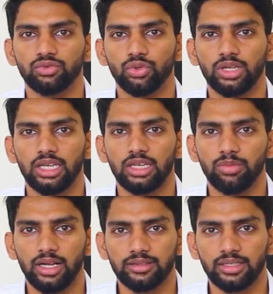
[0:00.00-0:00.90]
जो कि
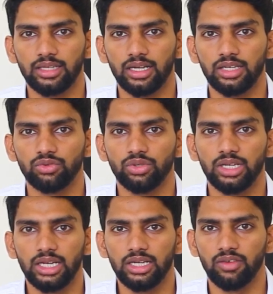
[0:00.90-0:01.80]
इकबाल सेक्टर के जो
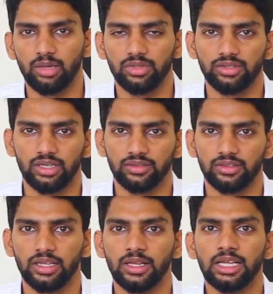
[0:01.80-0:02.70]
नए डेवलपमेंट
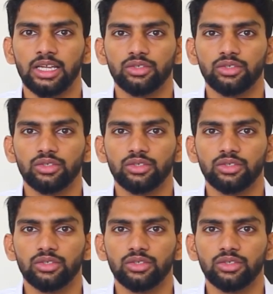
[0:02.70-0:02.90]
चार्जेस हैं